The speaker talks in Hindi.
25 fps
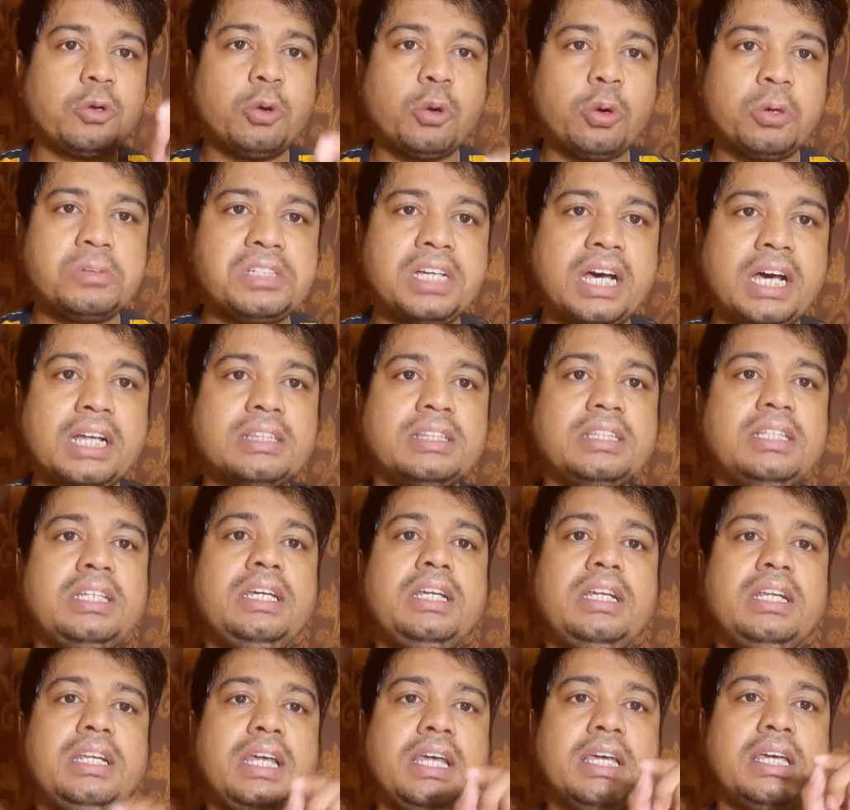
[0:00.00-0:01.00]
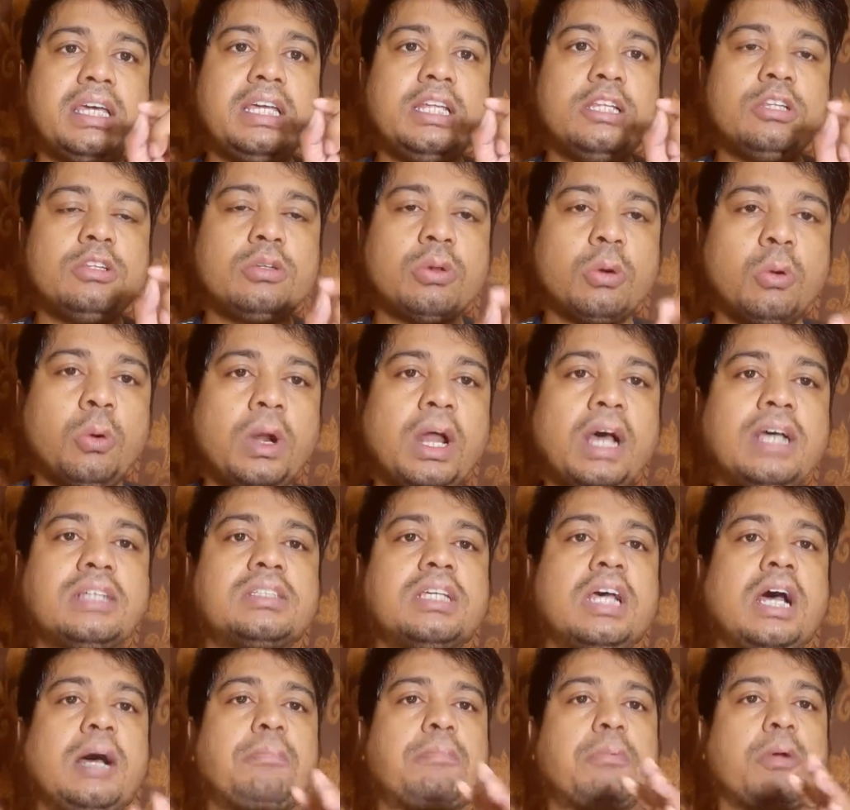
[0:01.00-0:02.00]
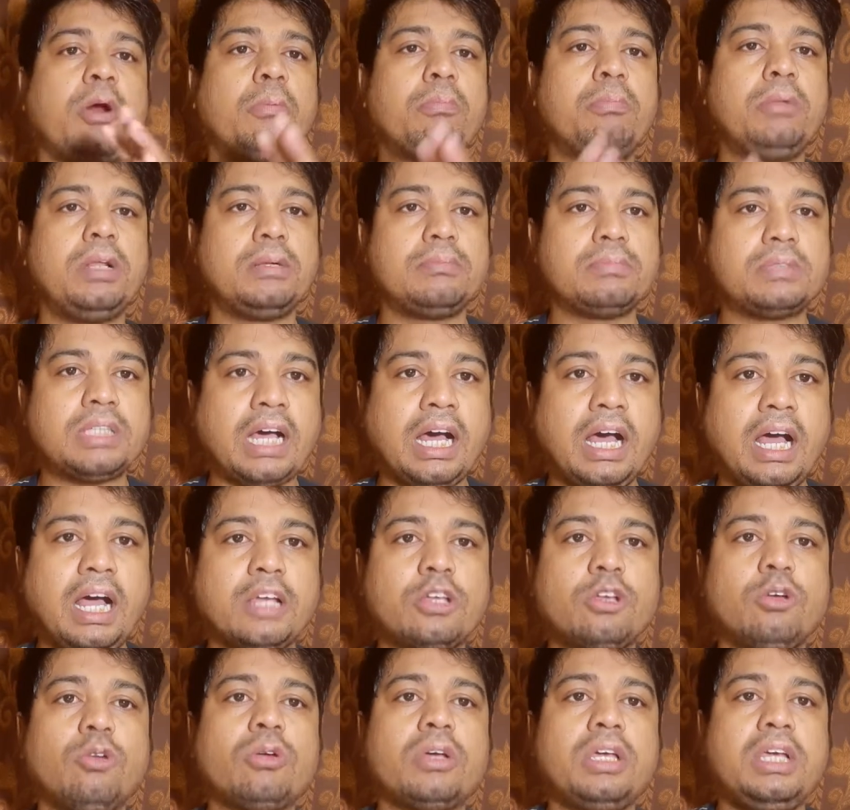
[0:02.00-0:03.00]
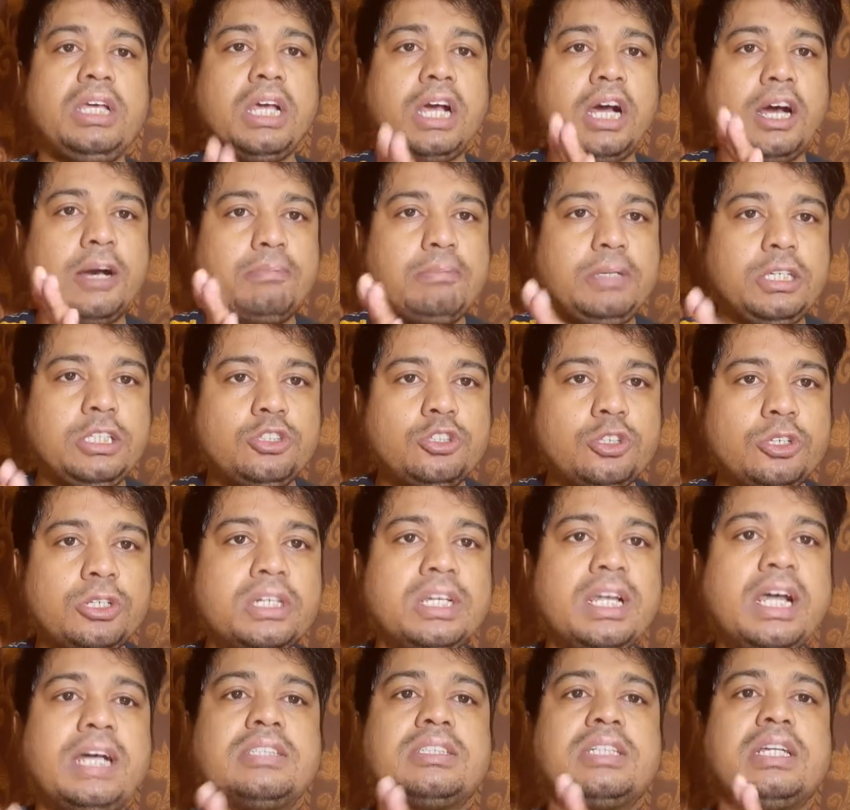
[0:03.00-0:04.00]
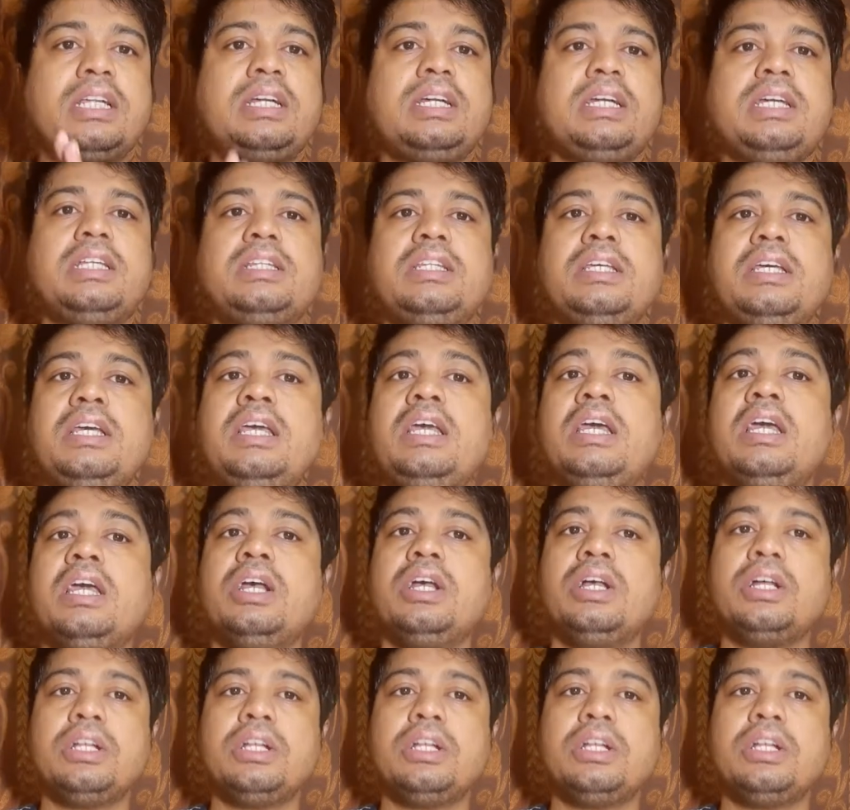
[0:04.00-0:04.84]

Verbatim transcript: हो जाती लेकिन थोड़ा सा प्रॉब्लम था क्योंकि अभी छुट्टियां चल रही थी